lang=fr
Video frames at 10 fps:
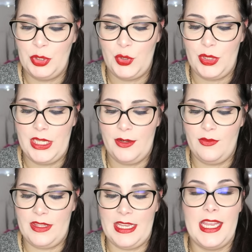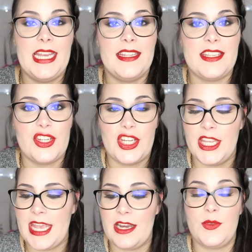Je suis dégoûtée, il était
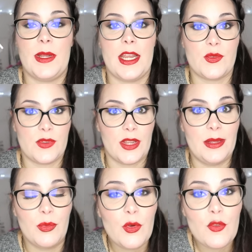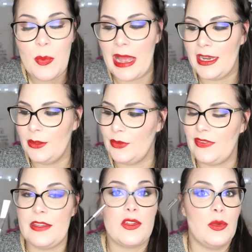génial celui-là, je vous en ai beaucoup parlé
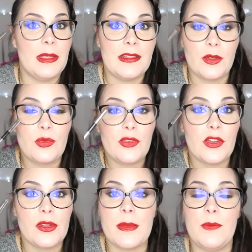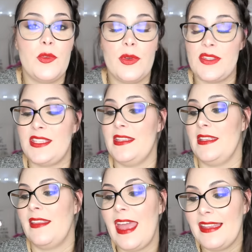aussi, je le mettais tout le temps dans ma muqueuse, il
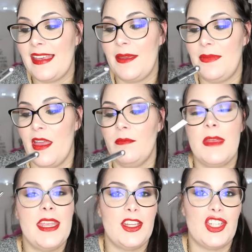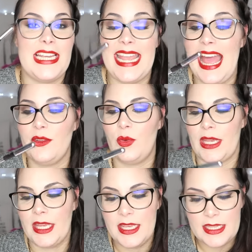tenait très très bien, je l'ai
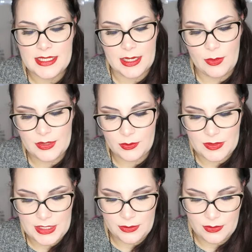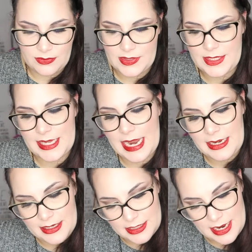adoré. C'est quoi son petit nom
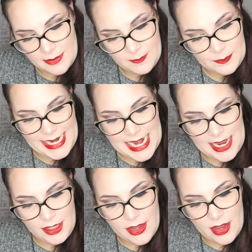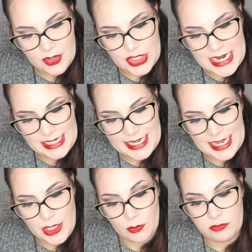officiel déjà Eyeliner gel
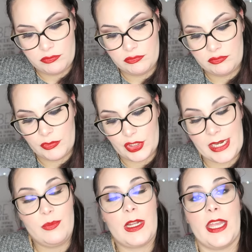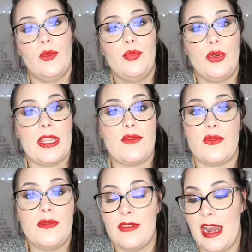crayon. Gel crayon pour les
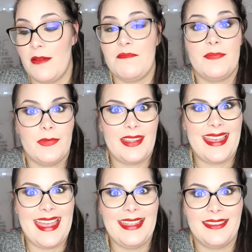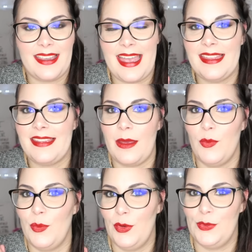yeux, voilà très très très
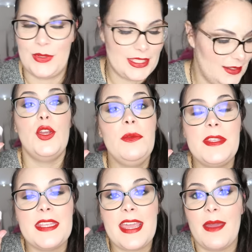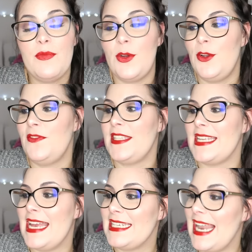bon produit. Une petite crème pour le
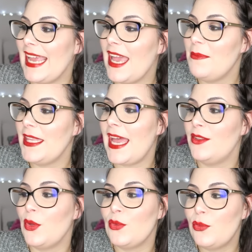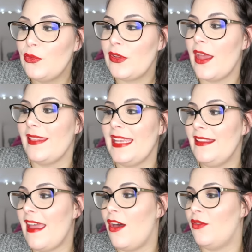visage, la crème hydratante douceur
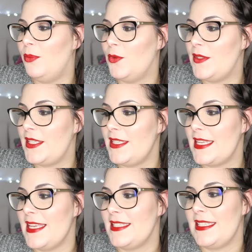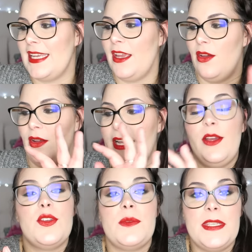Nectar of Beauty, ça c'est euh, les
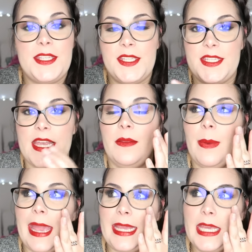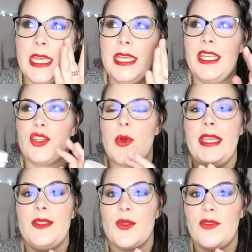cosmétiques Design Paris. Je crois
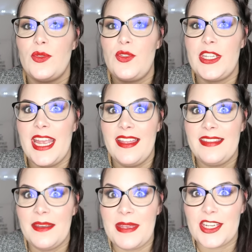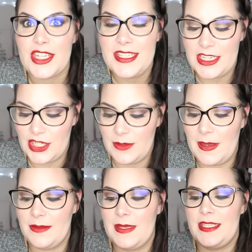qu'ils sont vendus chez Intermarché si je dis
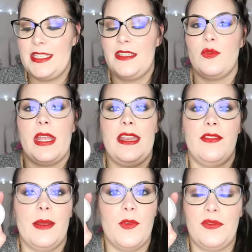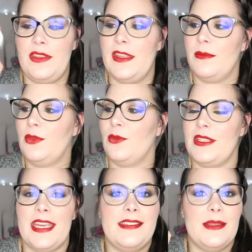pas de bêtises, donc elle est vraiment vide, hein, parce qu'on
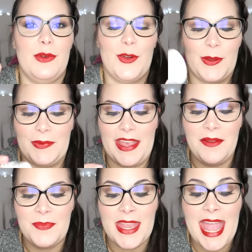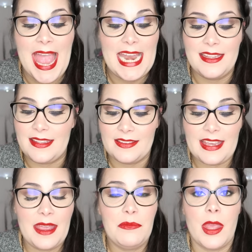dirait que c'est blanc comme ça. Elle était
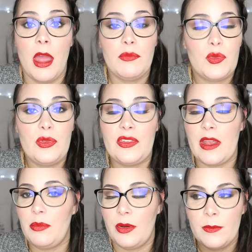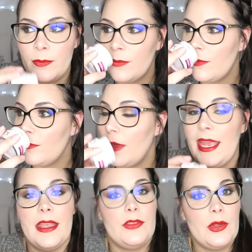très bien, toute simple,
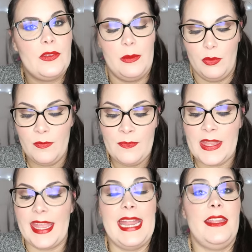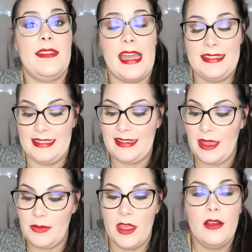elle sentait bon, elle hydratait
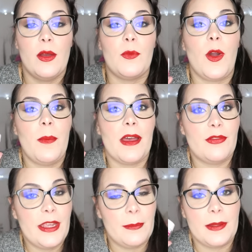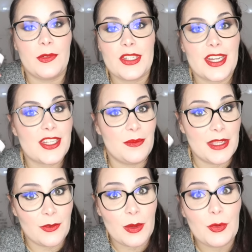très bien, comme quoi parfois il n'y a pas besoin de chercher
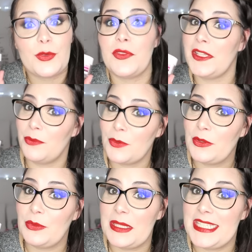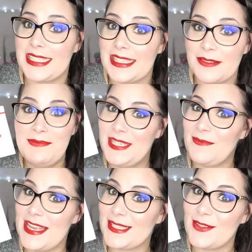bien loin pour trouver des bons cosmétiques. Un
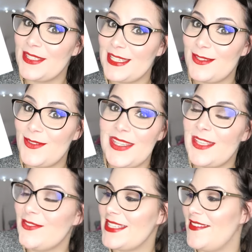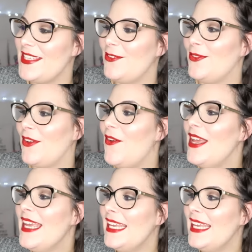petit masque en tissu, dis donc, ça faisait longtemps.